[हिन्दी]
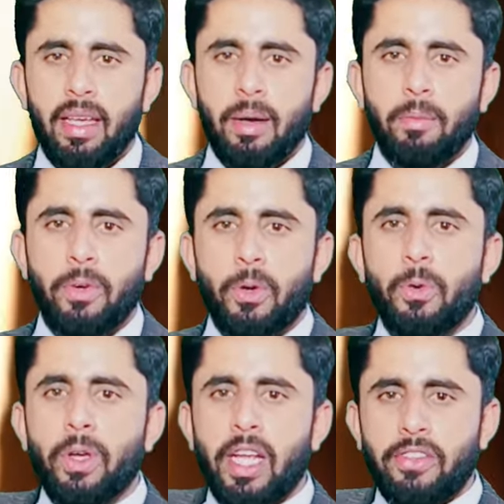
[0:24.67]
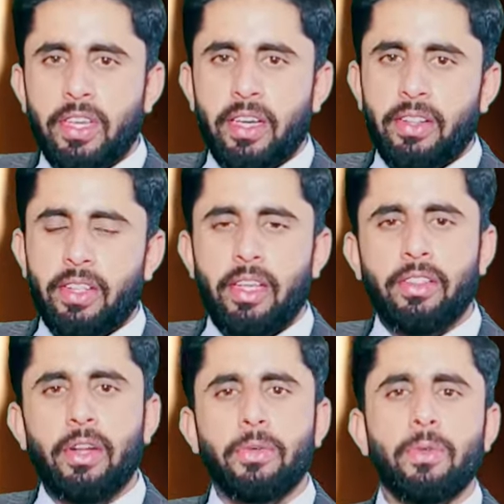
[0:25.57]
हम ग्रो कैसे करते हैं
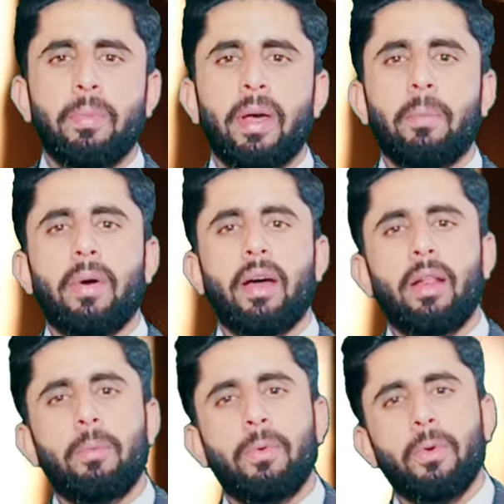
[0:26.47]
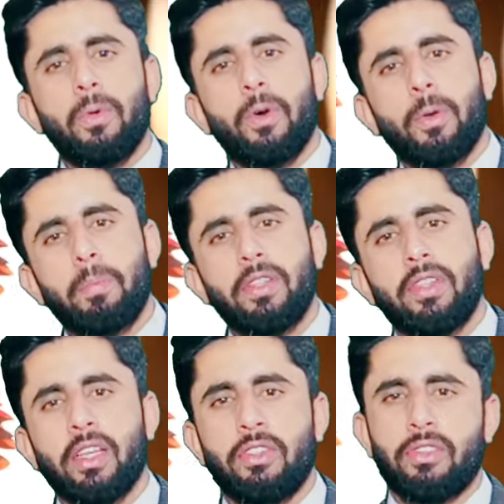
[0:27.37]
दरख्तों पर फल फूल और
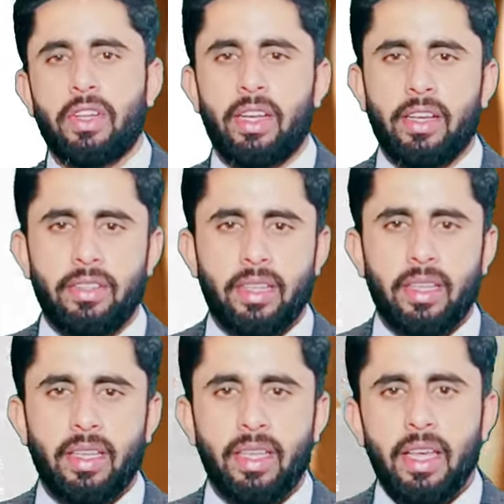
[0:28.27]
पत्ते किस तरह लगते हैं